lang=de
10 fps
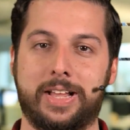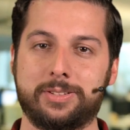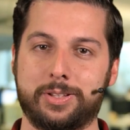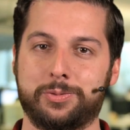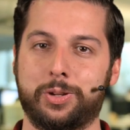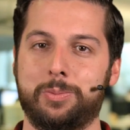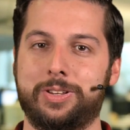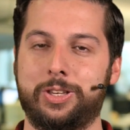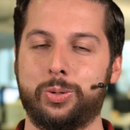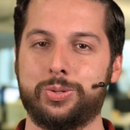Das war's für heute
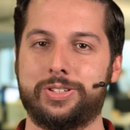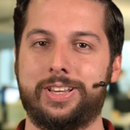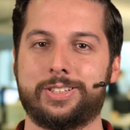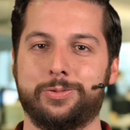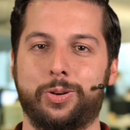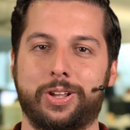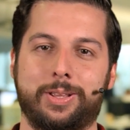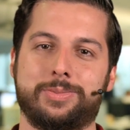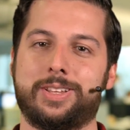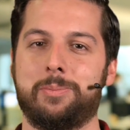mit den News. Die nächste Folge
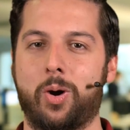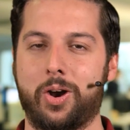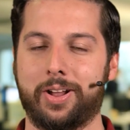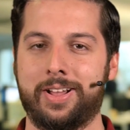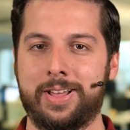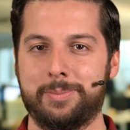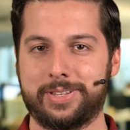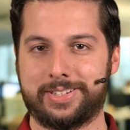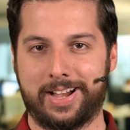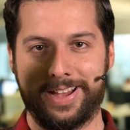gibt's dann morgen.
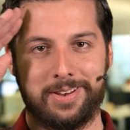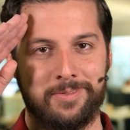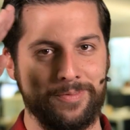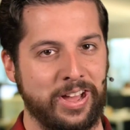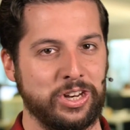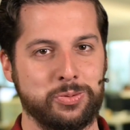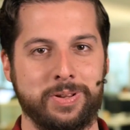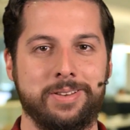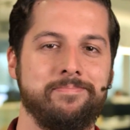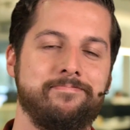Bis dahin, weiterspielen.